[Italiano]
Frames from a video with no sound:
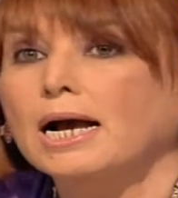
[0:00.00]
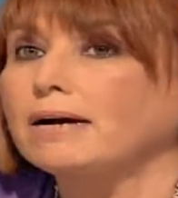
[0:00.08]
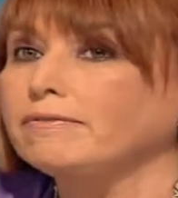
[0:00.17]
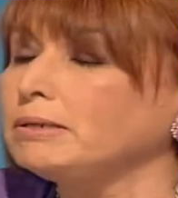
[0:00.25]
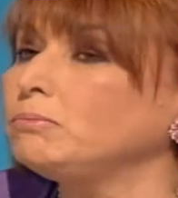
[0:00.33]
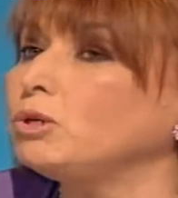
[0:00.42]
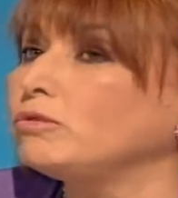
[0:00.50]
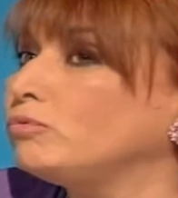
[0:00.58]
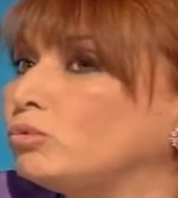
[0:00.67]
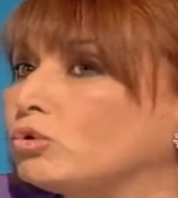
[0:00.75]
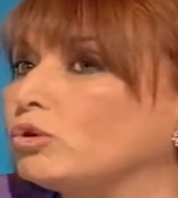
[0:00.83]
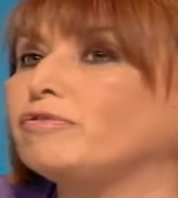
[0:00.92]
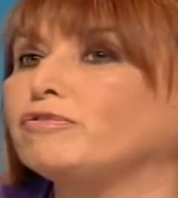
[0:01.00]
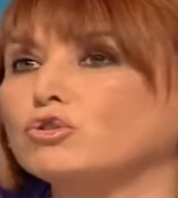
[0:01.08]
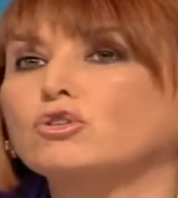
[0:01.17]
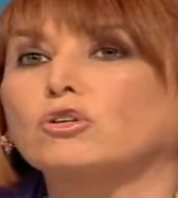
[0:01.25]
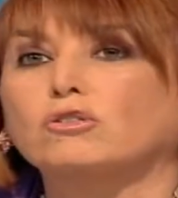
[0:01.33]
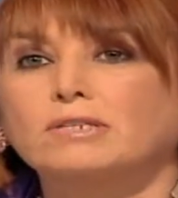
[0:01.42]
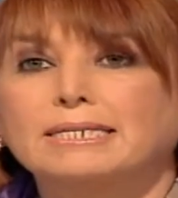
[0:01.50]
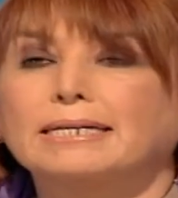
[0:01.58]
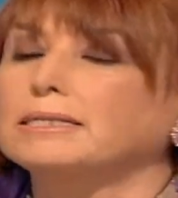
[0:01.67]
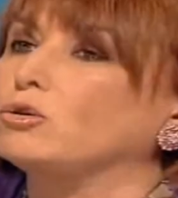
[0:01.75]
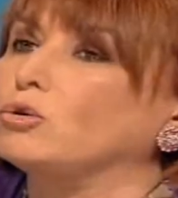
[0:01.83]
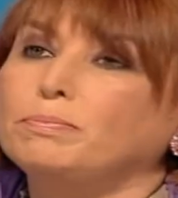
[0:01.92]
avremmo avuto, e fossero
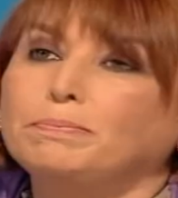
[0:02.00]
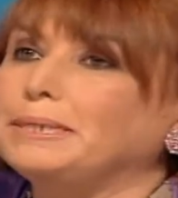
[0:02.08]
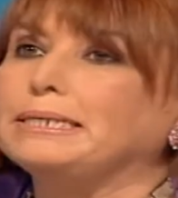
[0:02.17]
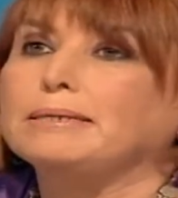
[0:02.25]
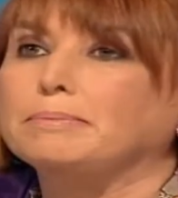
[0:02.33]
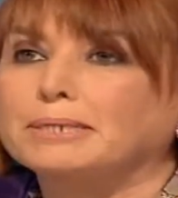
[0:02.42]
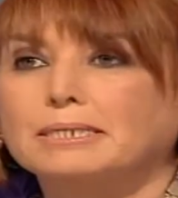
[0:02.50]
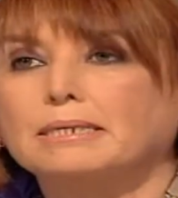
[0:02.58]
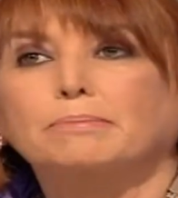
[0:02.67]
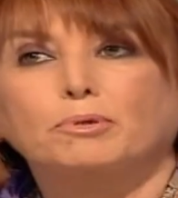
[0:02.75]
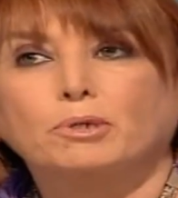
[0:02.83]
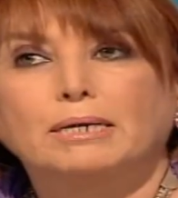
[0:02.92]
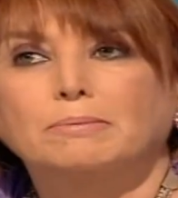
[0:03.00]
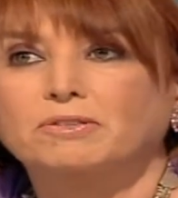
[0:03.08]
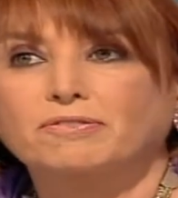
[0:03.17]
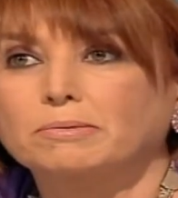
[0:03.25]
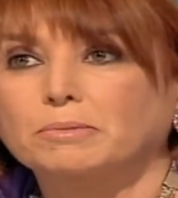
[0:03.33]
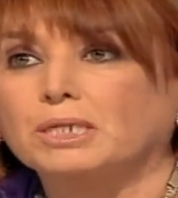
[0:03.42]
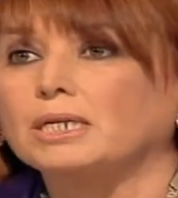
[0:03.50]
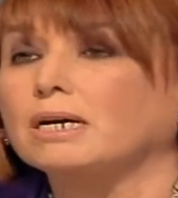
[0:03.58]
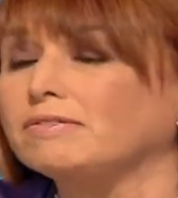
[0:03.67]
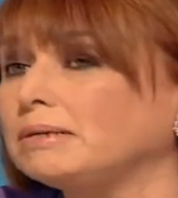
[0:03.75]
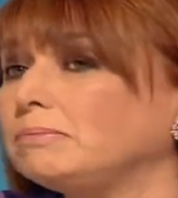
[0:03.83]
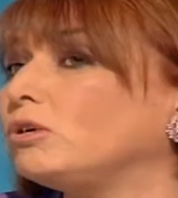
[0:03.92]
stati colpiti per esempio i capifamiglia,
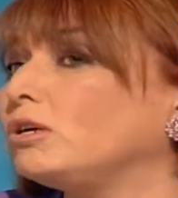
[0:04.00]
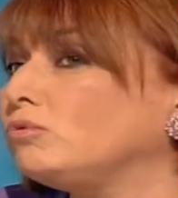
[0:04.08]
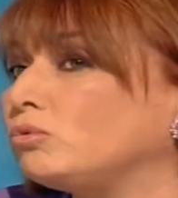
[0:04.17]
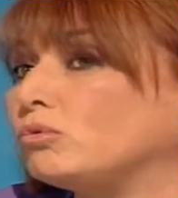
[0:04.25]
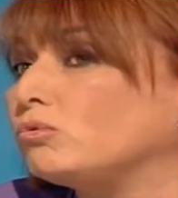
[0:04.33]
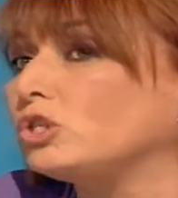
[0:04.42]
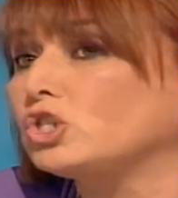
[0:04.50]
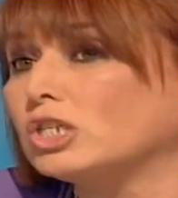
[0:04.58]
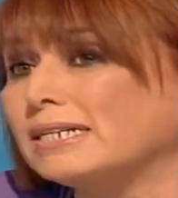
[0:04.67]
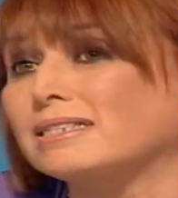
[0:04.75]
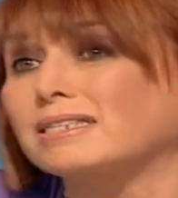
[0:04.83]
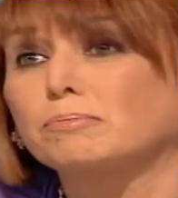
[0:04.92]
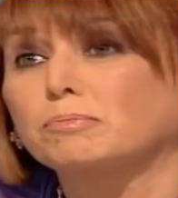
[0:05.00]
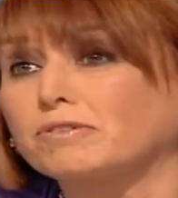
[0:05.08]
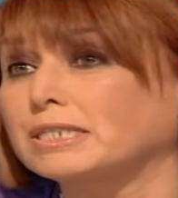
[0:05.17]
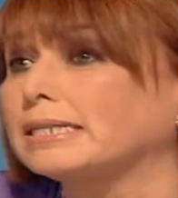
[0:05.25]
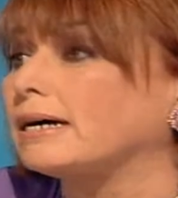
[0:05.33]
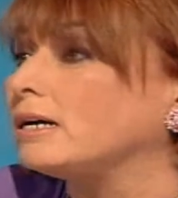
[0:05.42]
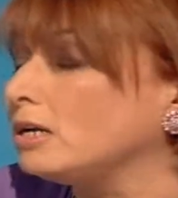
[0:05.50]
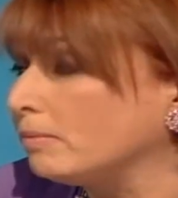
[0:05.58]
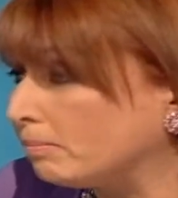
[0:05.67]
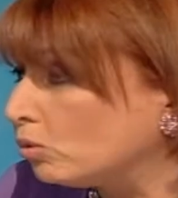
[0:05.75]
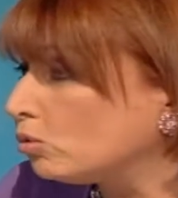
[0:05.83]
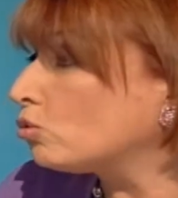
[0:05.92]
avremmo avuto un'incidenza di povertà
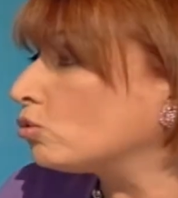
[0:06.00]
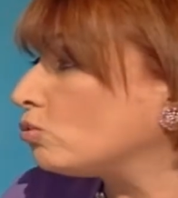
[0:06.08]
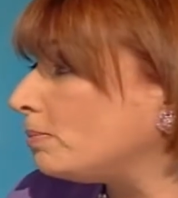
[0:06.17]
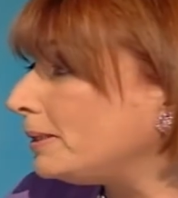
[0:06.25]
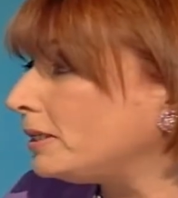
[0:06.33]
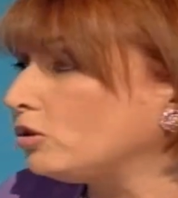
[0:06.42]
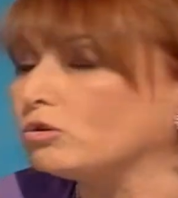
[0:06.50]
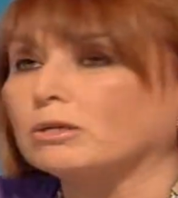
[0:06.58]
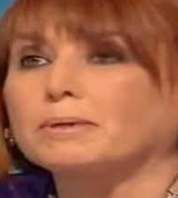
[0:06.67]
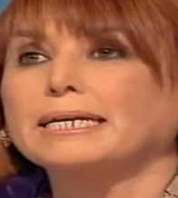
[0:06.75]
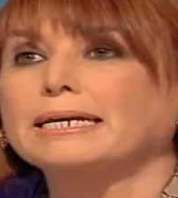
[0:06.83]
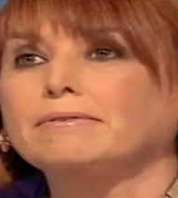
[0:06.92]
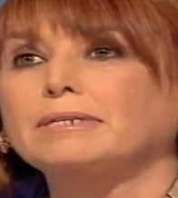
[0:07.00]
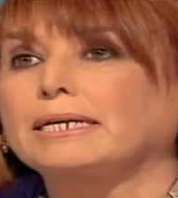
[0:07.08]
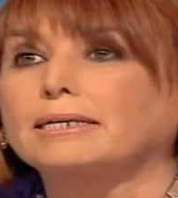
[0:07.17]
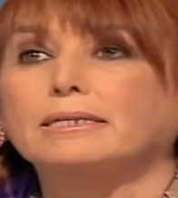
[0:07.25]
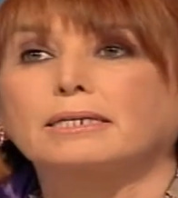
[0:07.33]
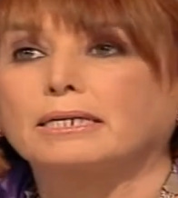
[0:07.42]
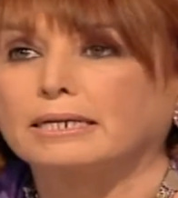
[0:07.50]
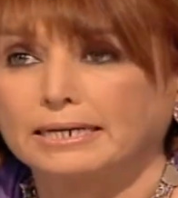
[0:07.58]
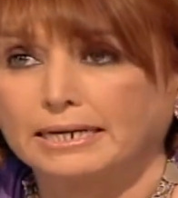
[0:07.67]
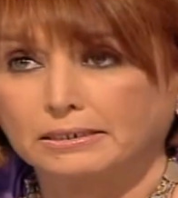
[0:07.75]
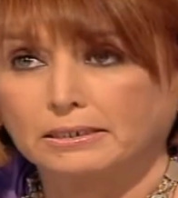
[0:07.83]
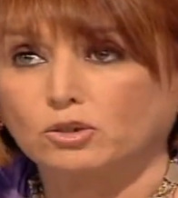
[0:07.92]
molto superiore perché è evidente che il
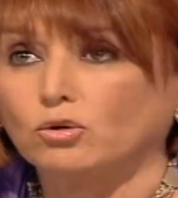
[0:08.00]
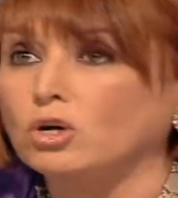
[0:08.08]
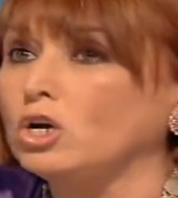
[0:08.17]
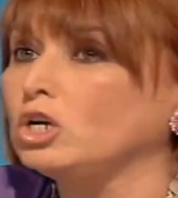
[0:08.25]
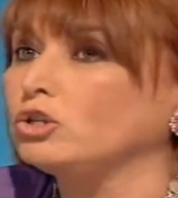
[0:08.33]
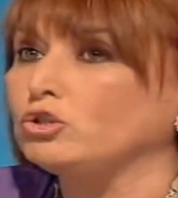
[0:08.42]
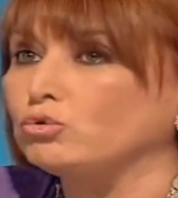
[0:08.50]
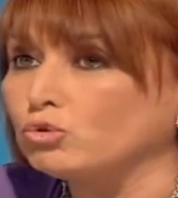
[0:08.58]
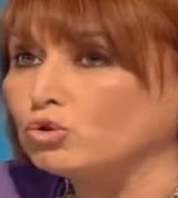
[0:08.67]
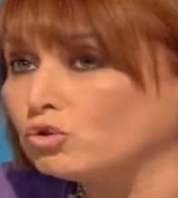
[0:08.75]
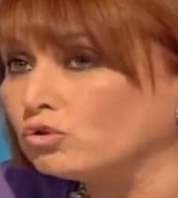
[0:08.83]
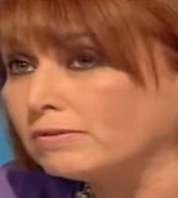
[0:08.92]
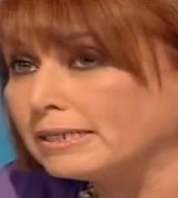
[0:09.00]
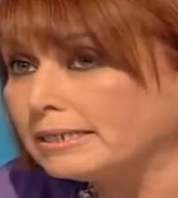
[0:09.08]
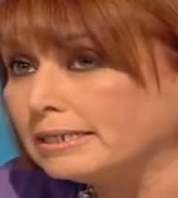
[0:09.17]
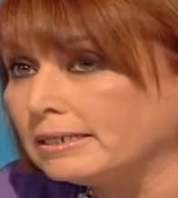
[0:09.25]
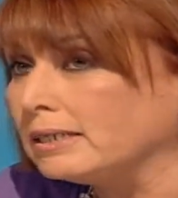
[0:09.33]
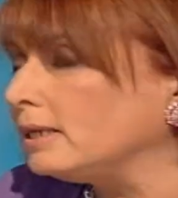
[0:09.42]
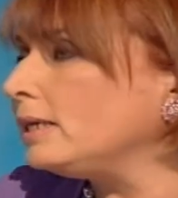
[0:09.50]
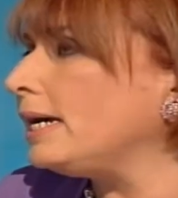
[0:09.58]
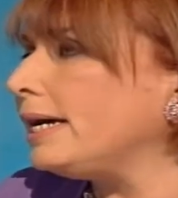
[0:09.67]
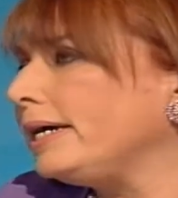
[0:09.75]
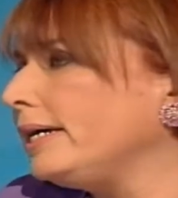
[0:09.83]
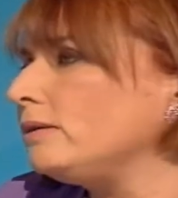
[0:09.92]
reddito di un giovane
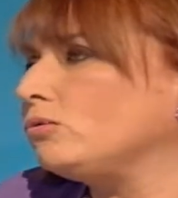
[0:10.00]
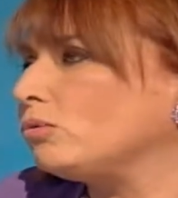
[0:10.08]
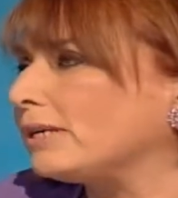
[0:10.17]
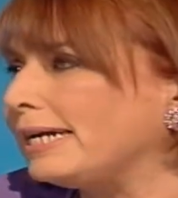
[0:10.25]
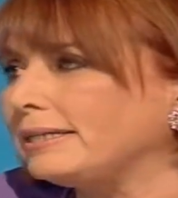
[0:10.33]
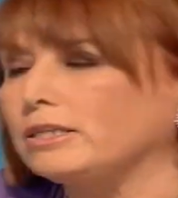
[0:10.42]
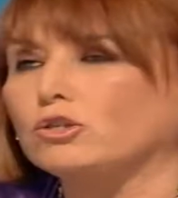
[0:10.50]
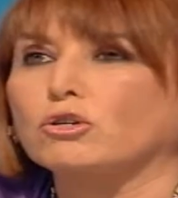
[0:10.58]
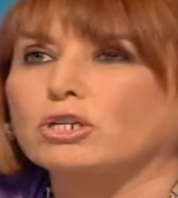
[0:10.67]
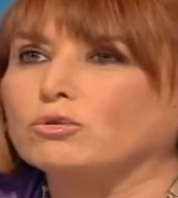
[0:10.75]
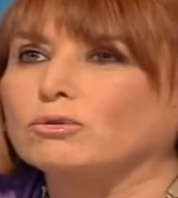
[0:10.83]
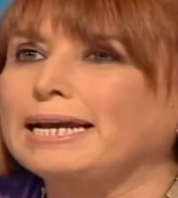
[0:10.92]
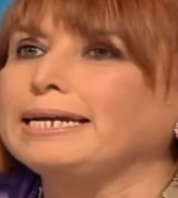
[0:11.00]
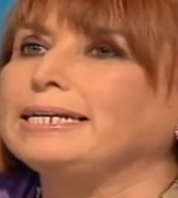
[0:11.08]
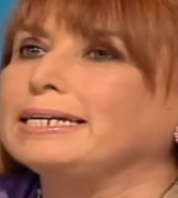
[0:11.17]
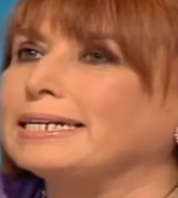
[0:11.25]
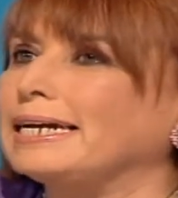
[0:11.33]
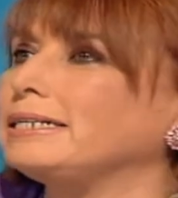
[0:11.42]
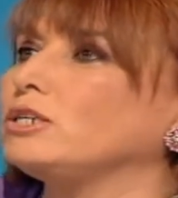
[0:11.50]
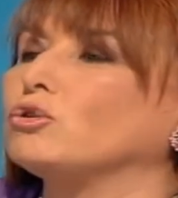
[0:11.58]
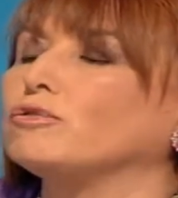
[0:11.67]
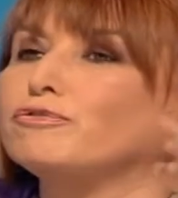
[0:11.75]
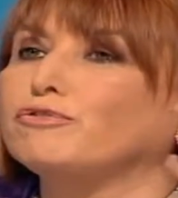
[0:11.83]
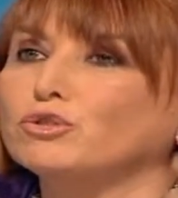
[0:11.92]
è un reddito che non è il
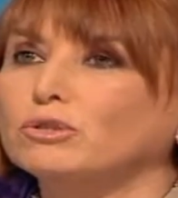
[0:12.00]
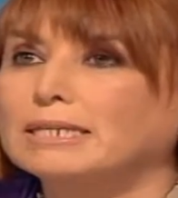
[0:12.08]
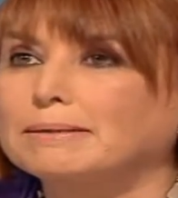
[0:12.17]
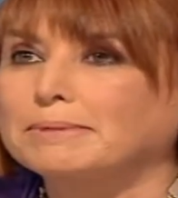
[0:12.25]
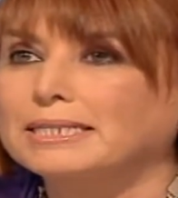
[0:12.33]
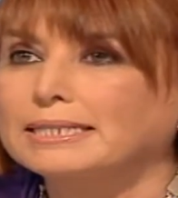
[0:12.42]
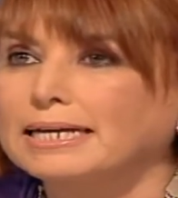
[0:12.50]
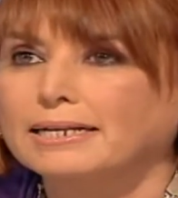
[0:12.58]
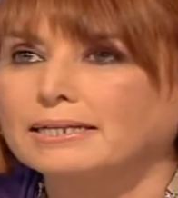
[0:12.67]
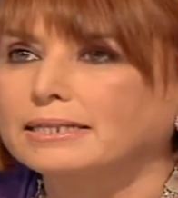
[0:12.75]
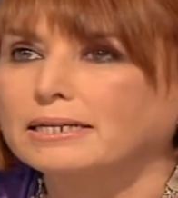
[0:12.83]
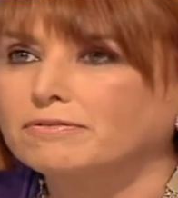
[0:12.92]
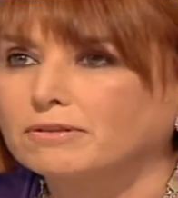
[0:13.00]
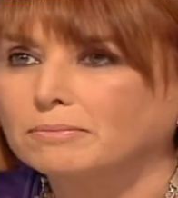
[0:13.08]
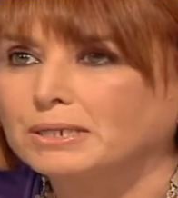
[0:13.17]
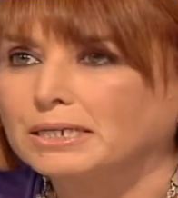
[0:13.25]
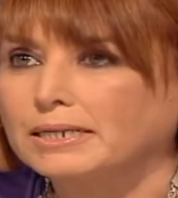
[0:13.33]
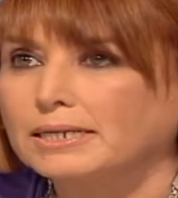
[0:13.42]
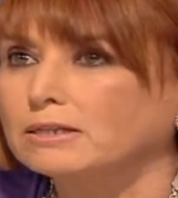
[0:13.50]
reddito fondamentale della famiglia,